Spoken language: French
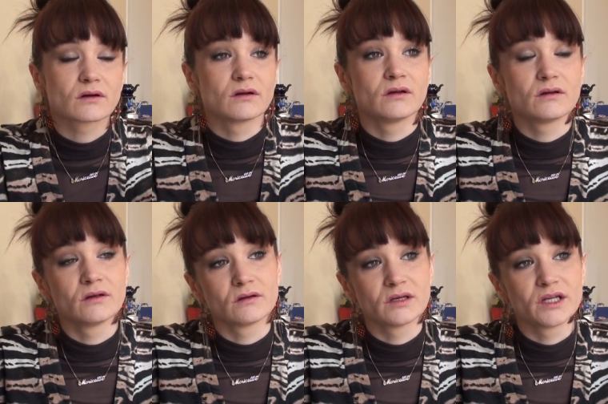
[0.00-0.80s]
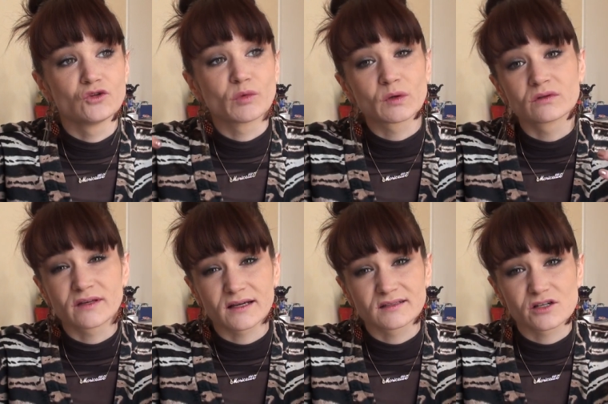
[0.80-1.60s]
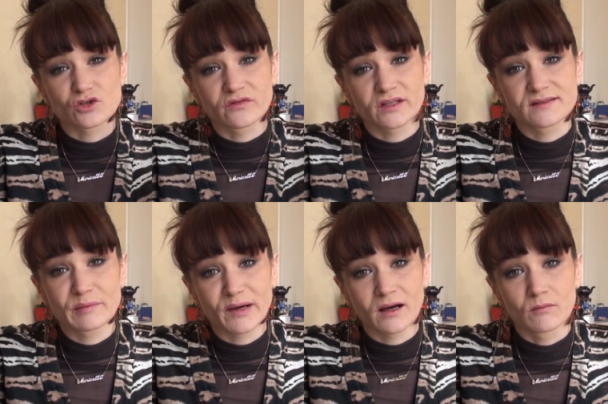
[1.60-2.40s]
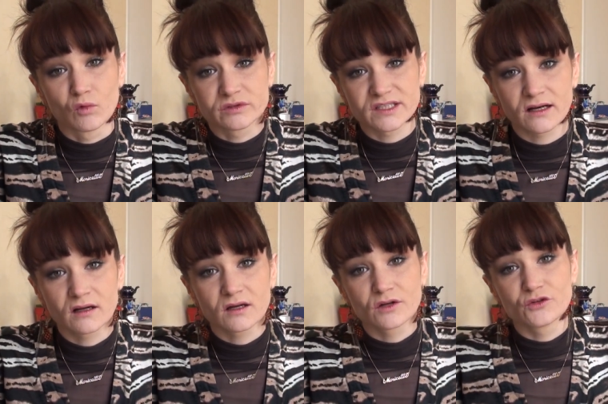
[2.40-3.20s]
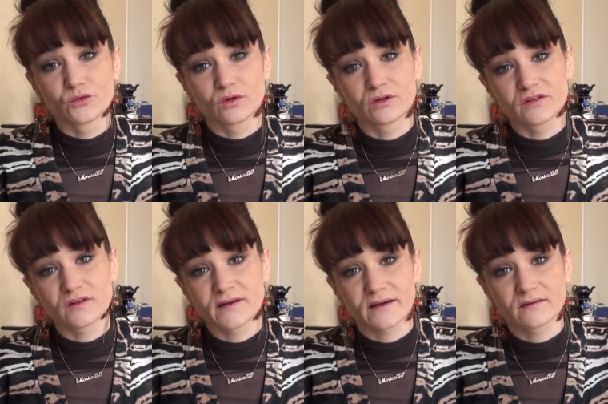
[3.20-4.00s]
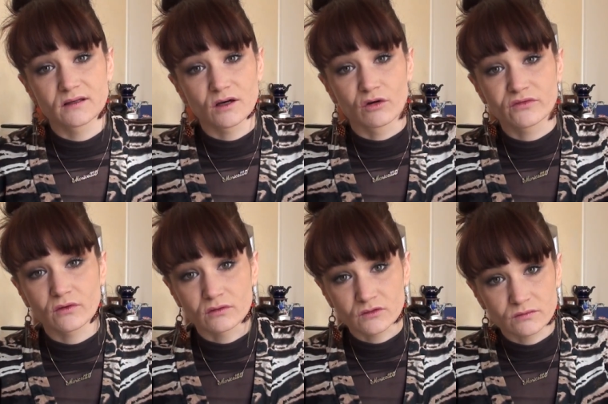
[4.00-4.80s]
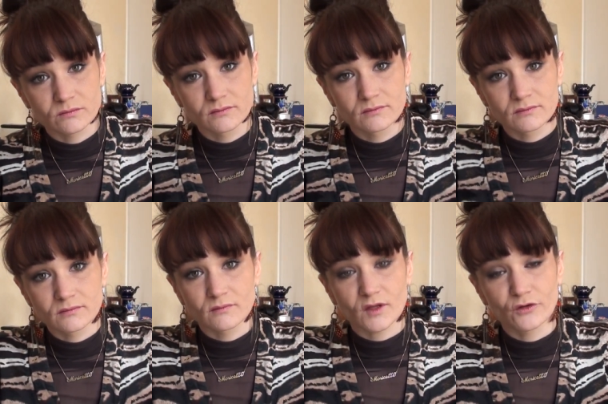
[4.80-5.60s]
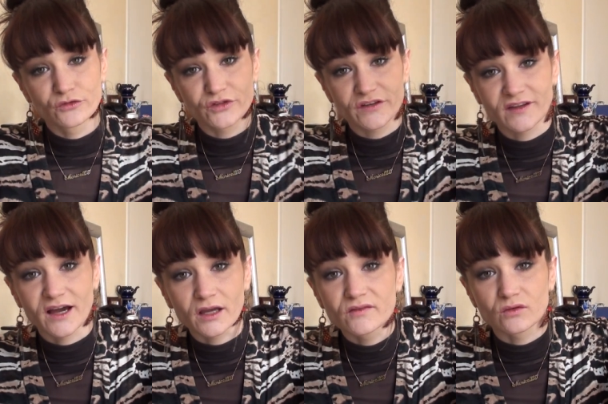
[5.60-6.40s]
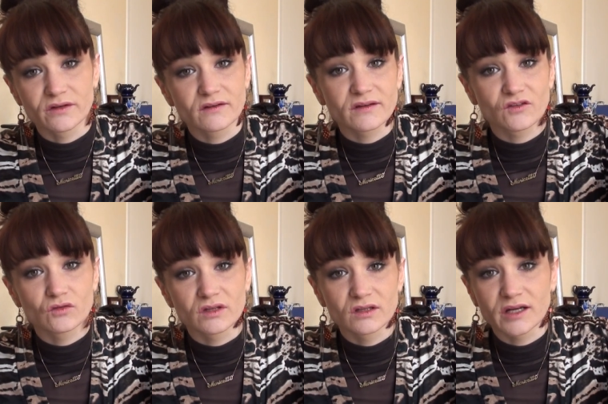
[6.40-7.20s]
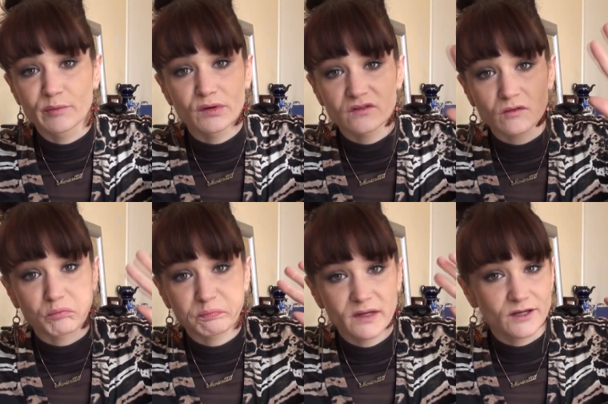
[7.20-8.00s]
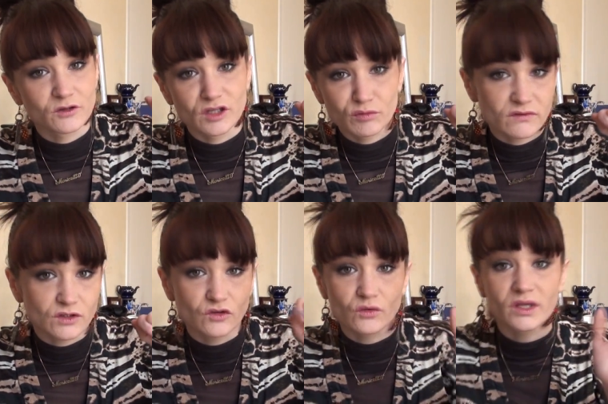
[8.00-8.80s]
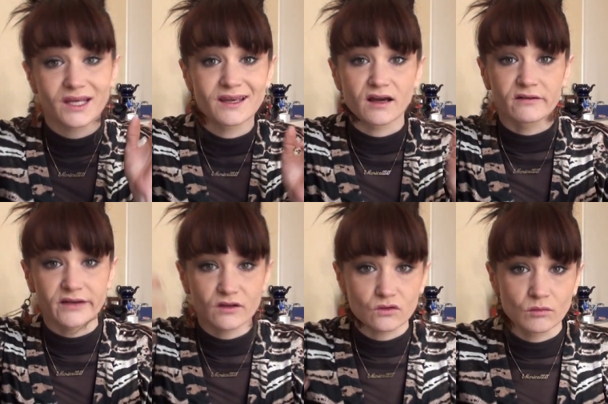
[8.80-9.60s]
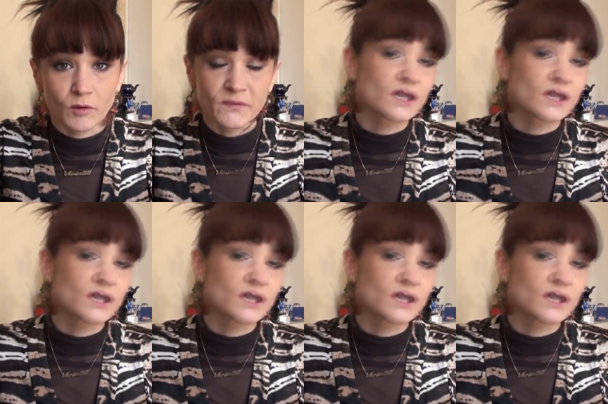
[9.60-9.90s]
les numéros de traçage, en fait, c'est pas mondial. Donc, c'est tracé en France, une fois que ça arrive sur les États-Unis, la poste, elle connaît plus votre truc et inversement.